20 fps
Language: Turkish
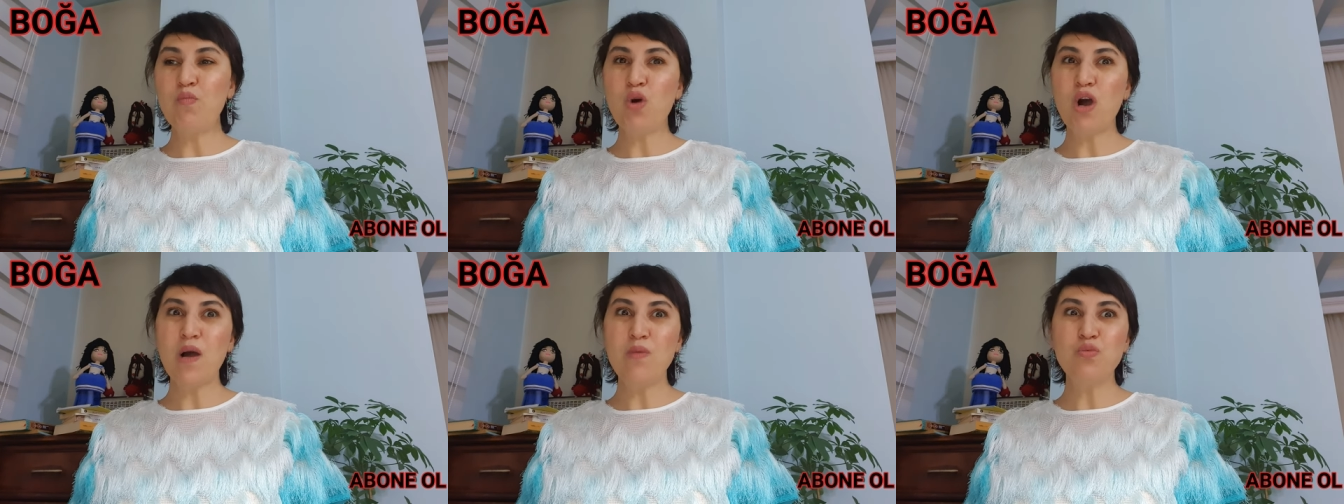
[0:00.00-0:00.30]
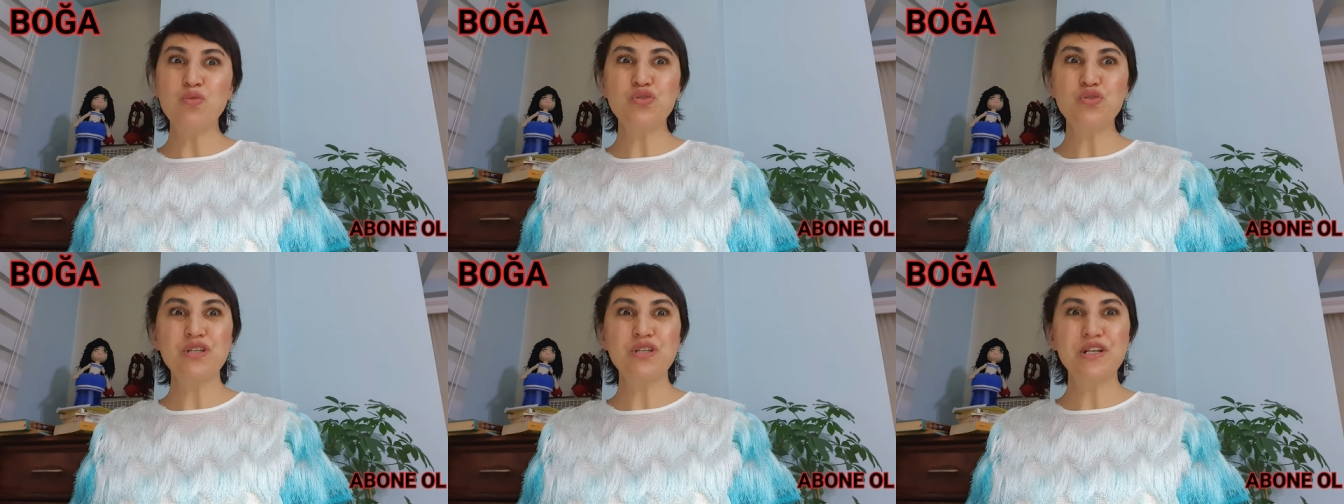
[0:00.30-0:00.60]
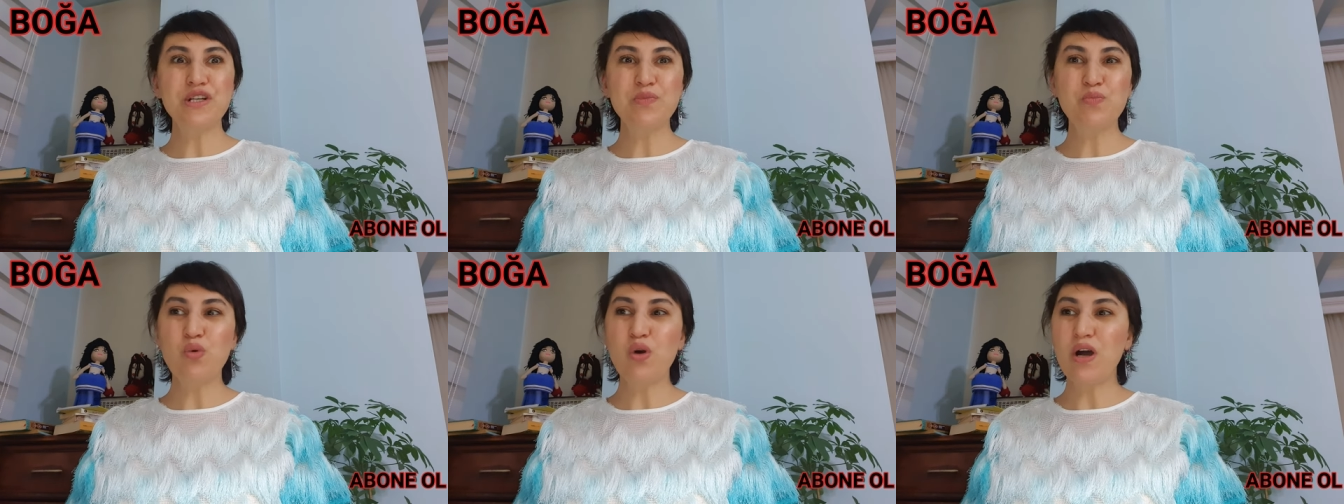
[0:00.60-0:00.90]
boğa
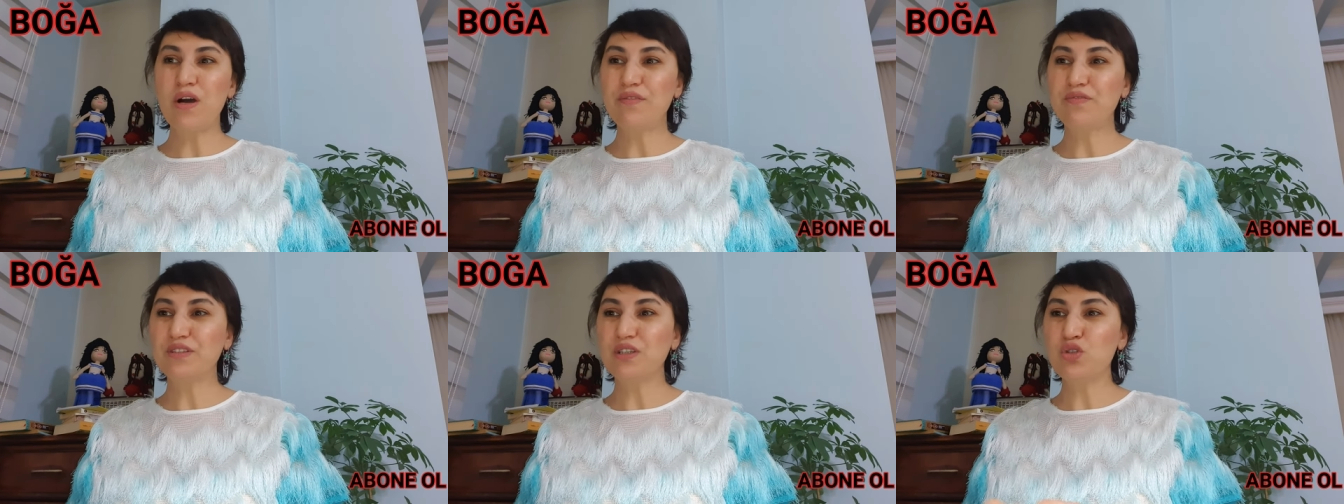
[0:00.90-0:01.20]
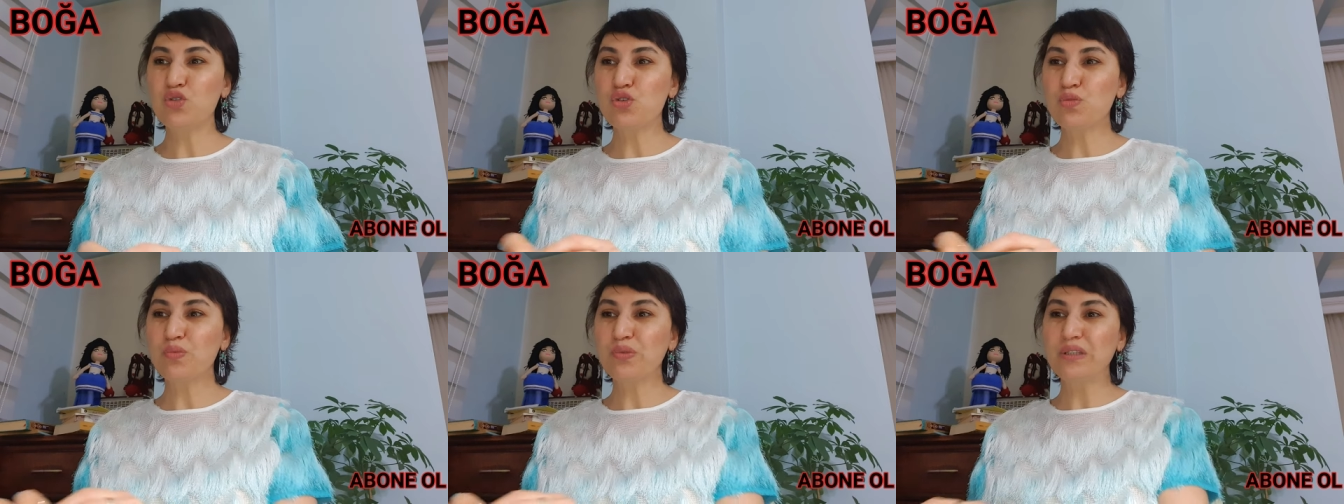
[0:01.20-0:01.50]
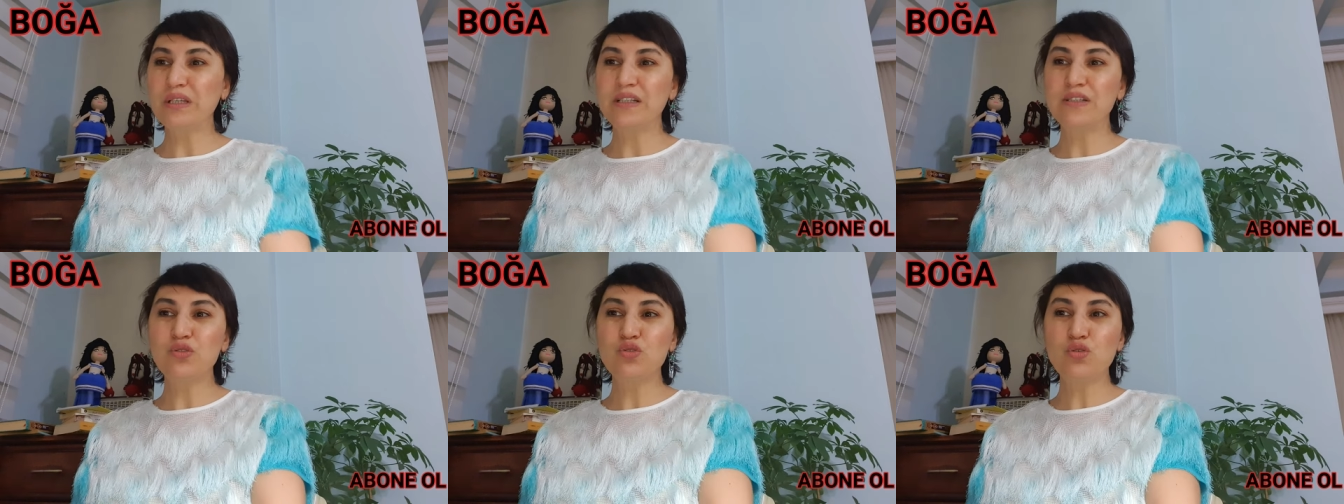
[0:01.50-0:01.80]
burçlarına bu hafta
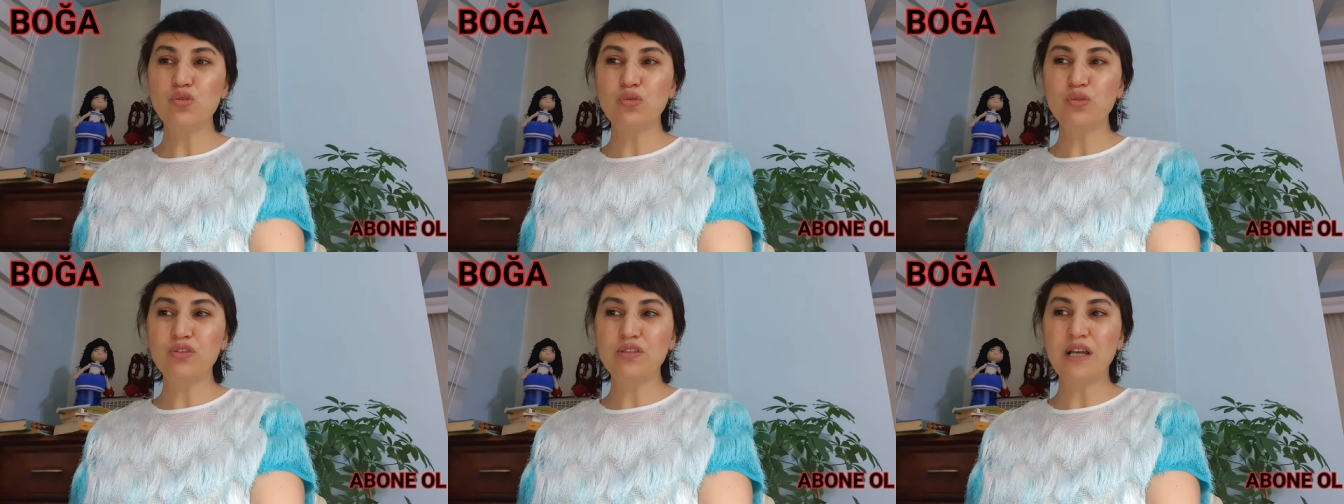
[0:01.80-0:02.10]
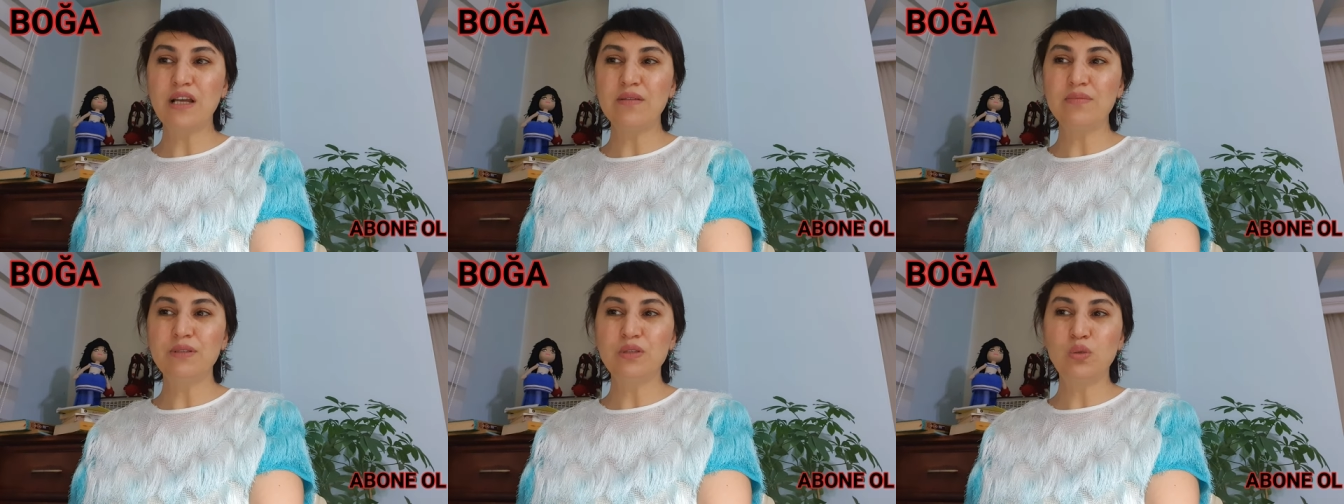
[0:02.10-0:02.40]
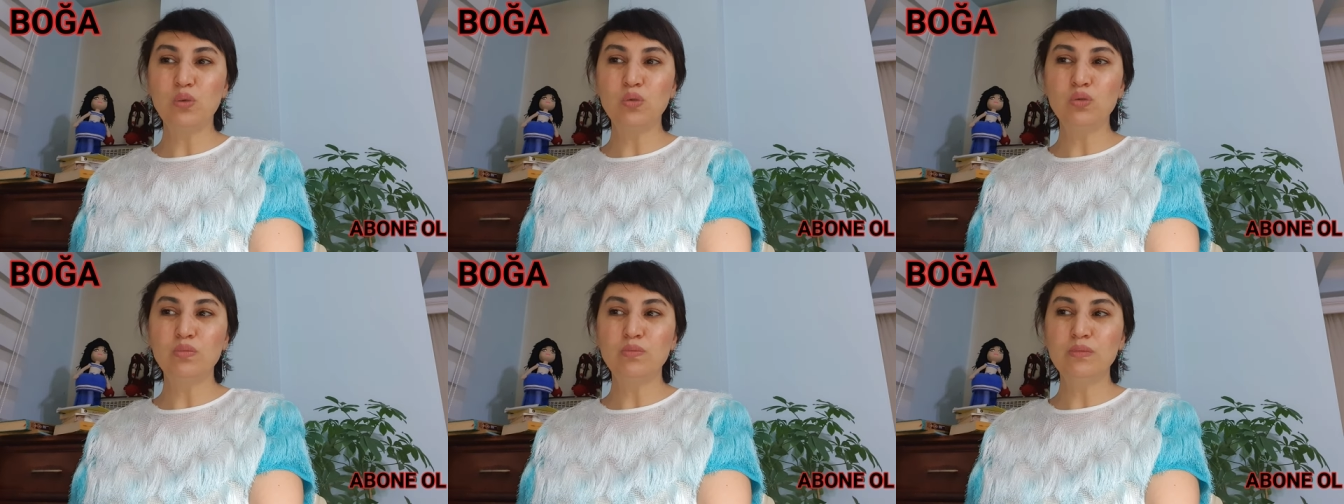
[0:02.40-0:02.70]
Jüpiter'in çok güzel bir
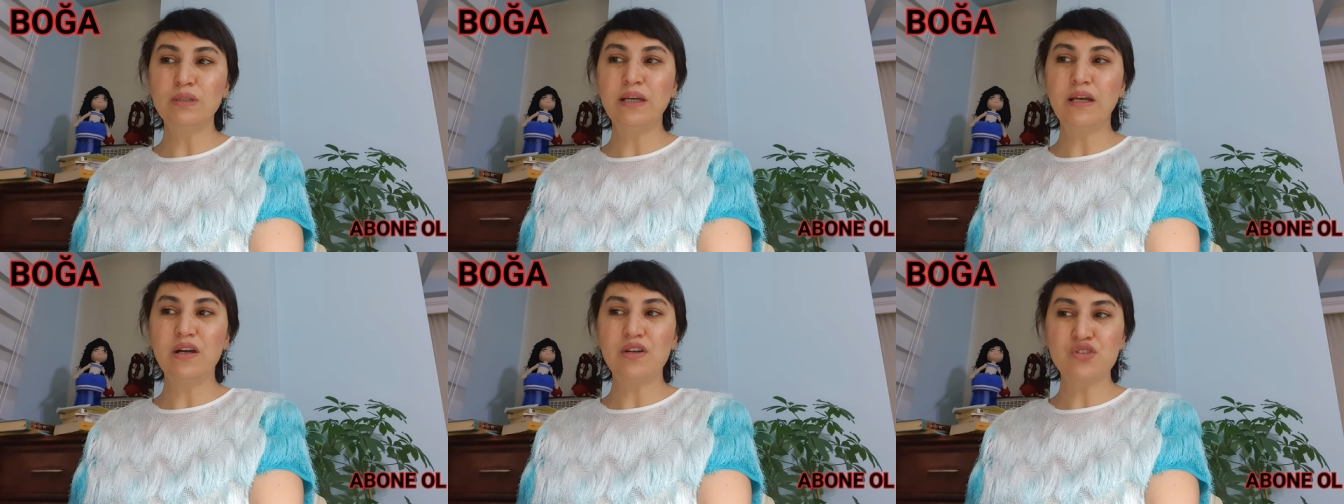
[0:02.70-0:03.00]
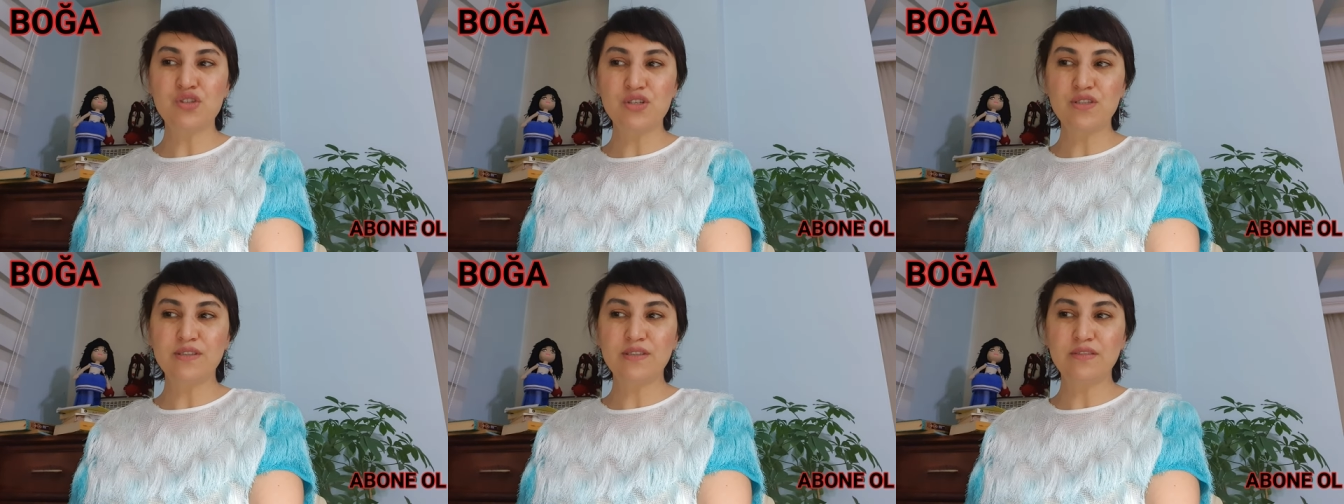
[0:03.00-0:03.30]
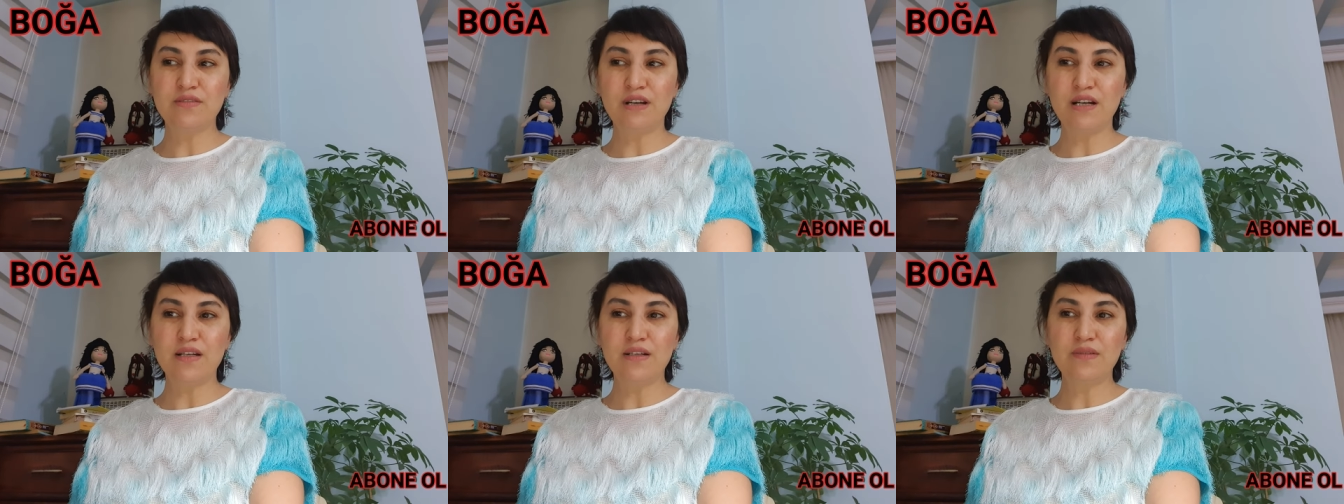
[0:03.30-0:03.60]
olumlu
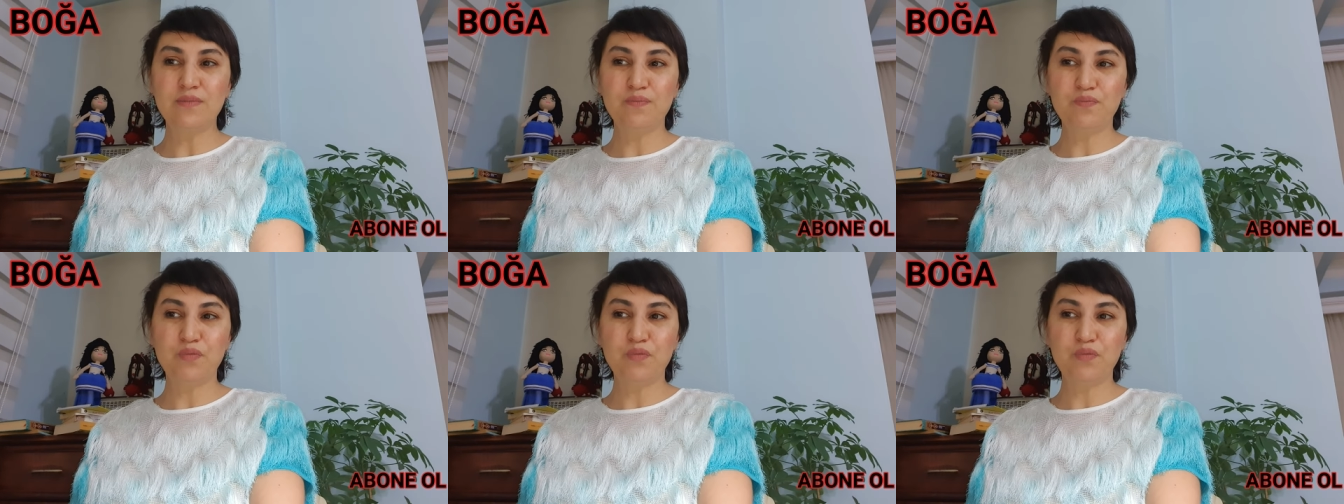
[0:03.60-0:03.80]
açısı var